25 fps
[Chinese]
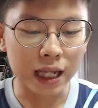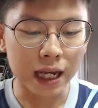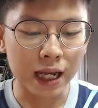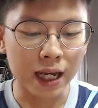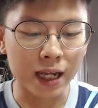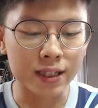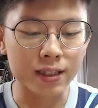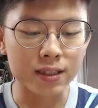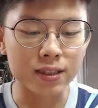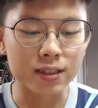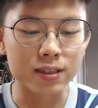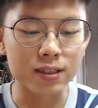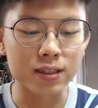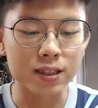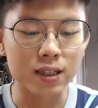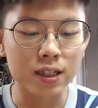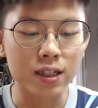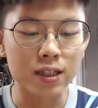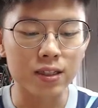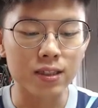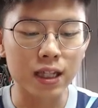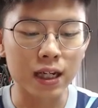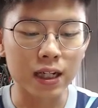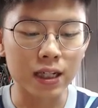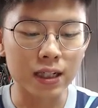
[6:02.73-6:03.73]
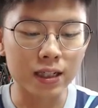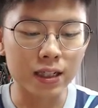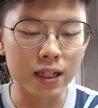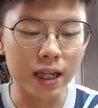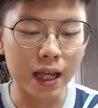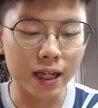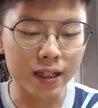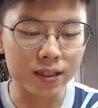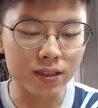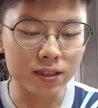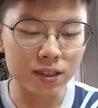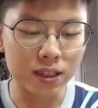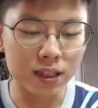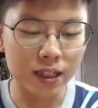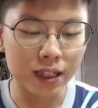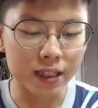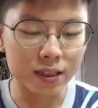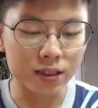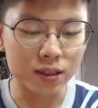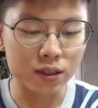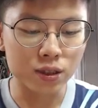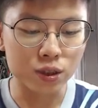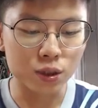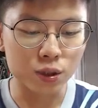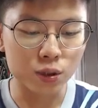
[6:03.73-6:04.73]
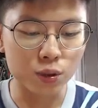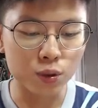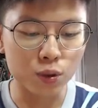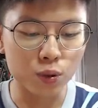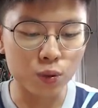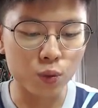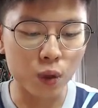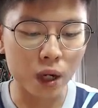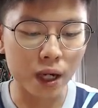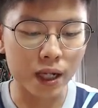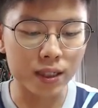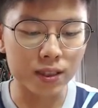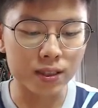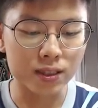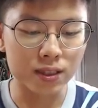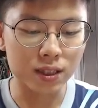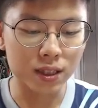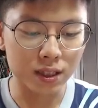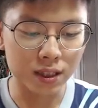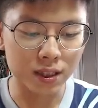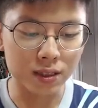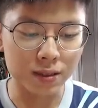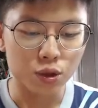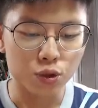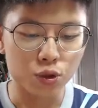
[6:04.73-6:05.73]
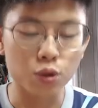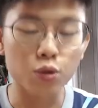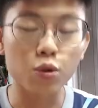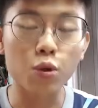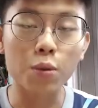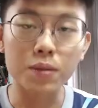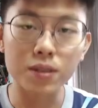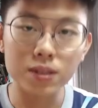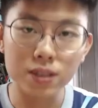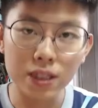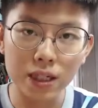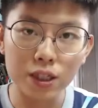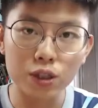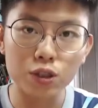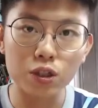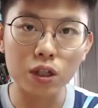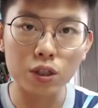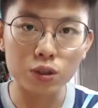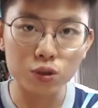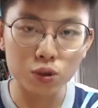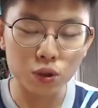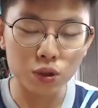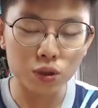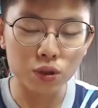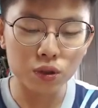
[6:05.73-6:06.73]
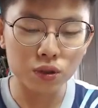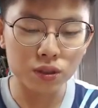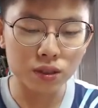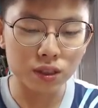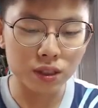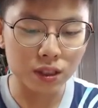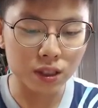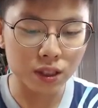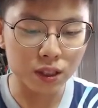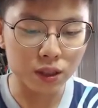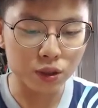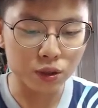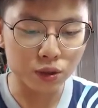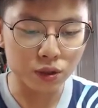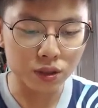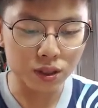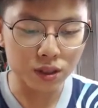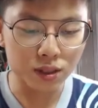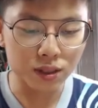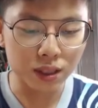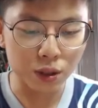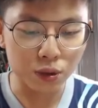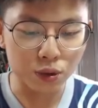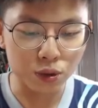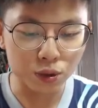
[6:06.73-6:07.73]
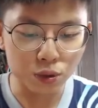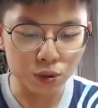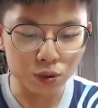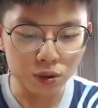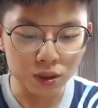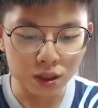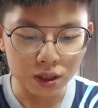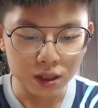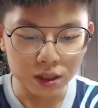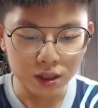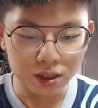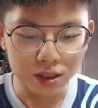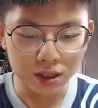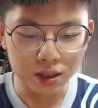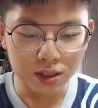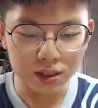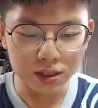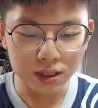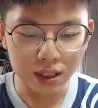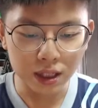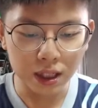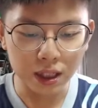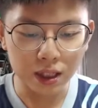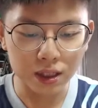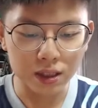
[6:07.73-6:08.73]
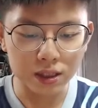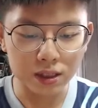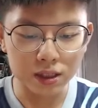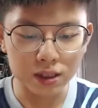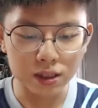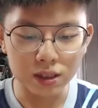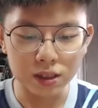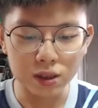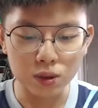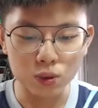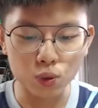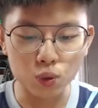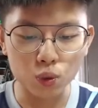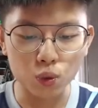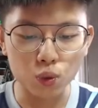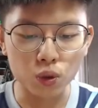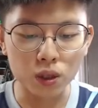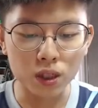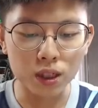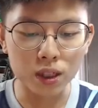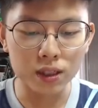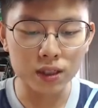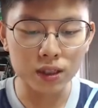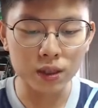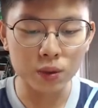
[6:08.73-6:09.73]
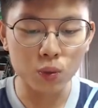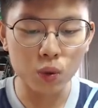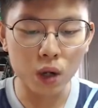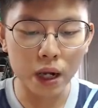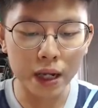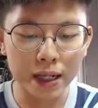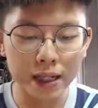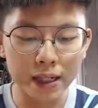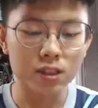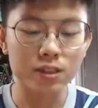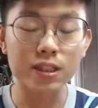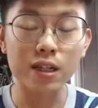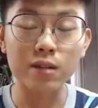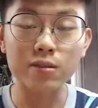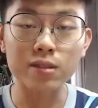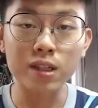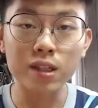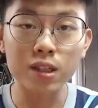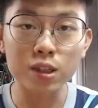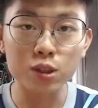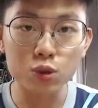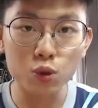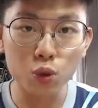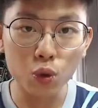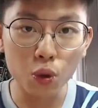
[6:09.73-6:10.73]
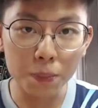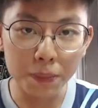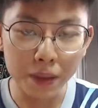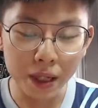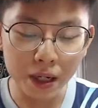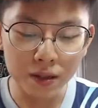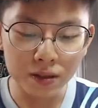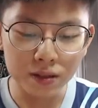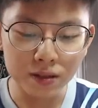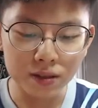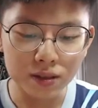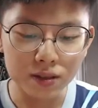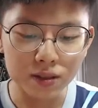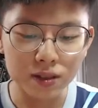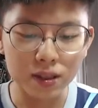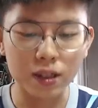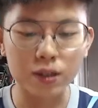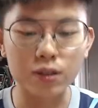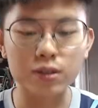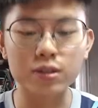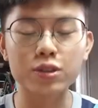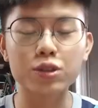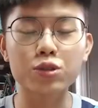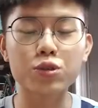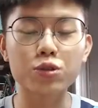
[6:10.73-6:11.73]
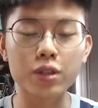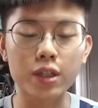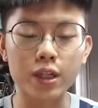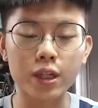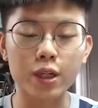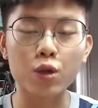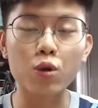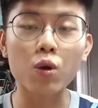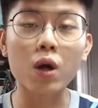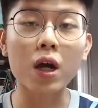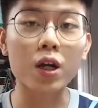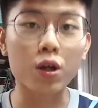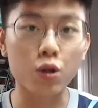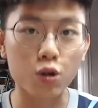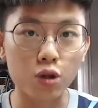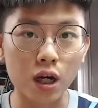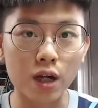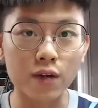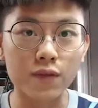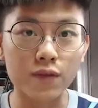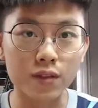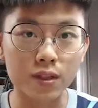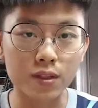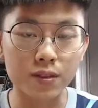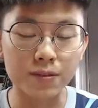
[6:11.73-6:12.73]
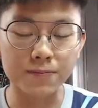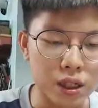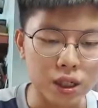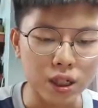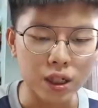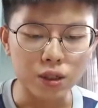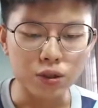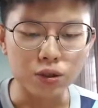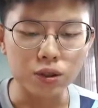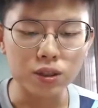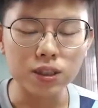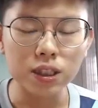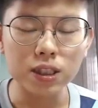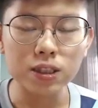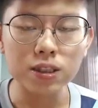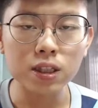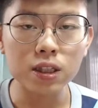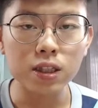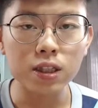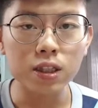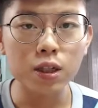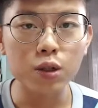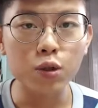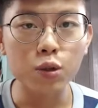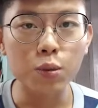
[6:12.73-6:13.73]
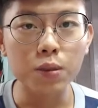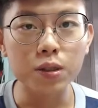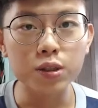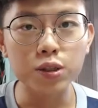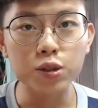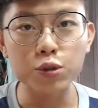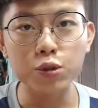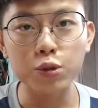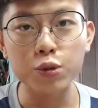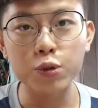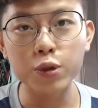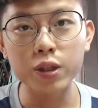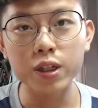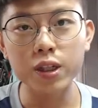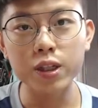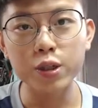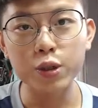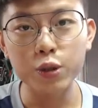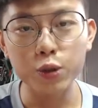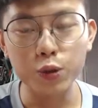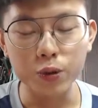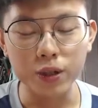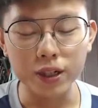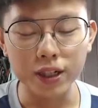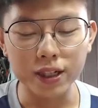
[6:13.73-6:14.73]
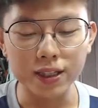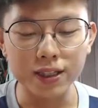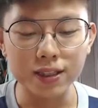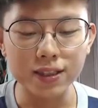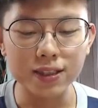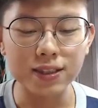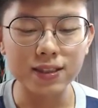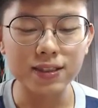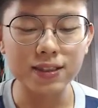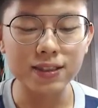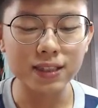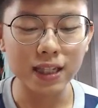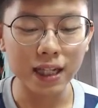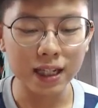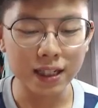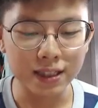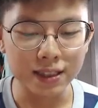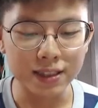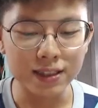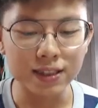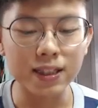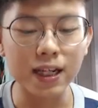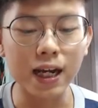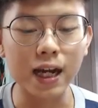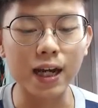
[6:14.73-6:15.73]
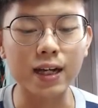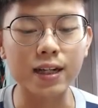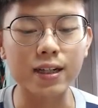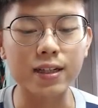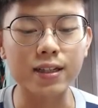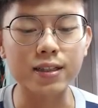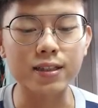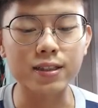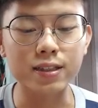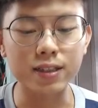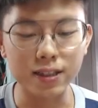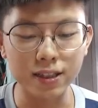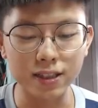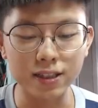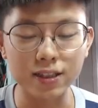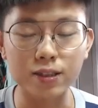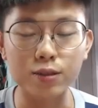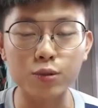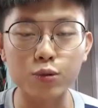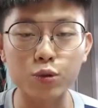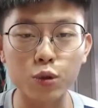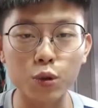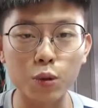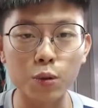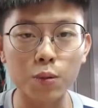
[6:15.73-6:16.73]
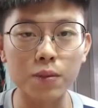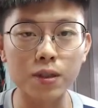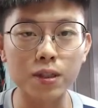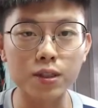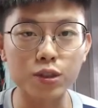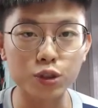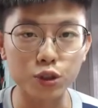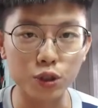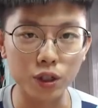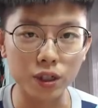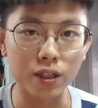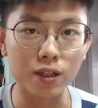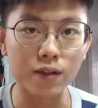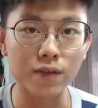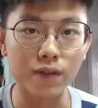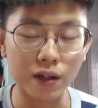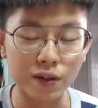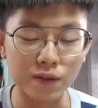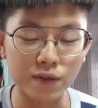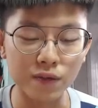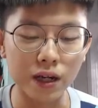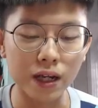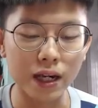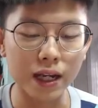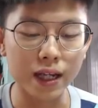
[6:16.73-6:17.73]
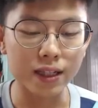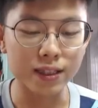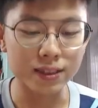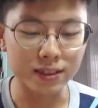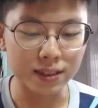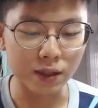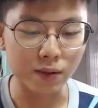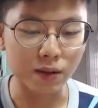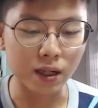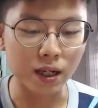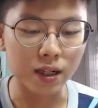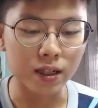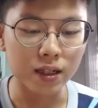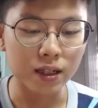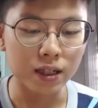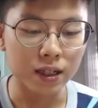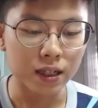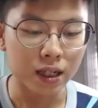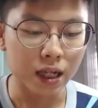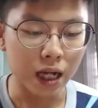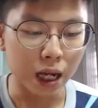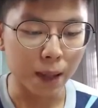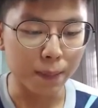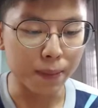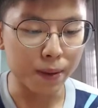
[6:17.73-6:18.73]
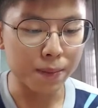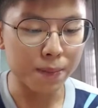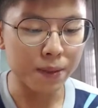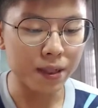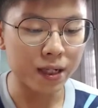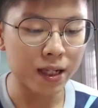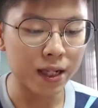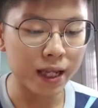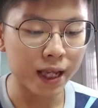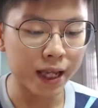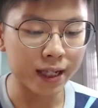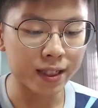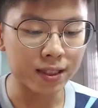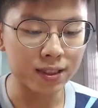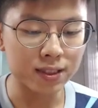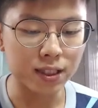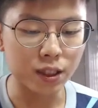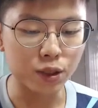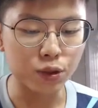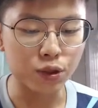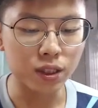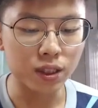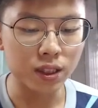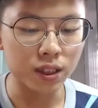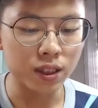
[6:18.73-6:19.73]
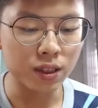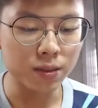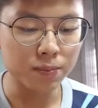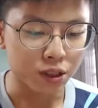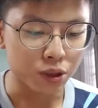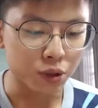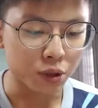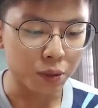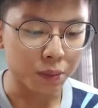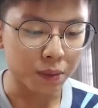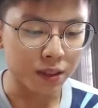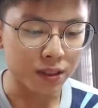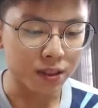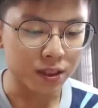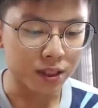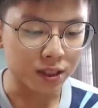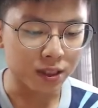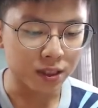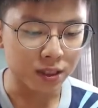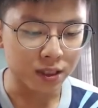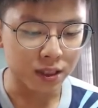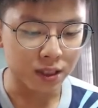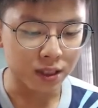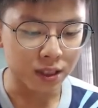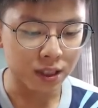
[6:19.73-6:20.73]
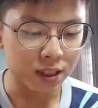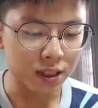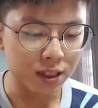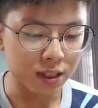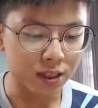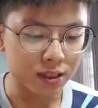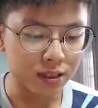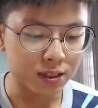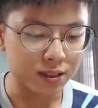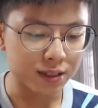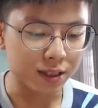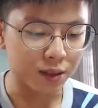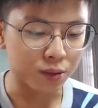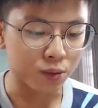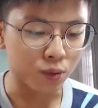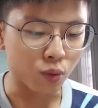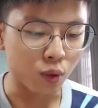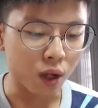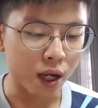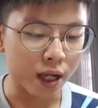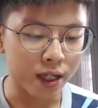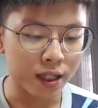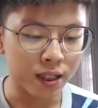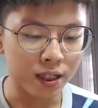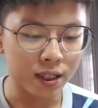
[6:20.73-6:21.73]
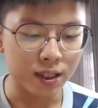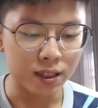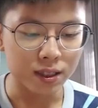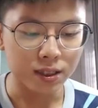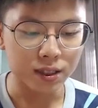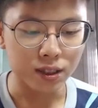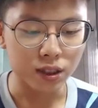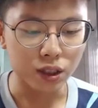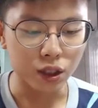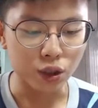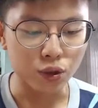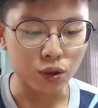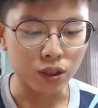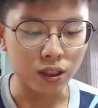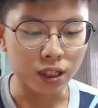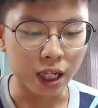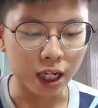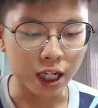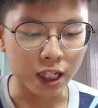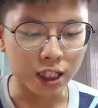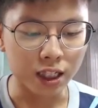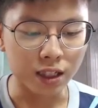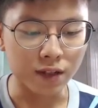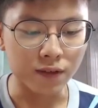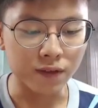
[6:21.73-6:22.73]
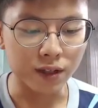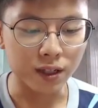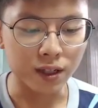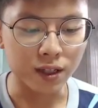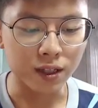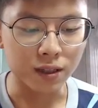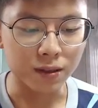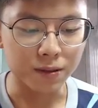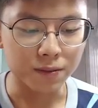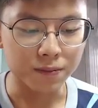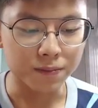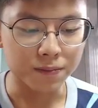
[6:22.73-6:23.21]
案，当 x 是零的时候，y 是二，所以我们现在需要做的东西呢，就是找出剩下五个的 y，找到了坐标，然后就可以画 graph 了。对，所以在这里呢，我们就会用回上一堂课我们学的方法来找了。Upper biller x 等于一，就会变成一减 y 等于 negative 二。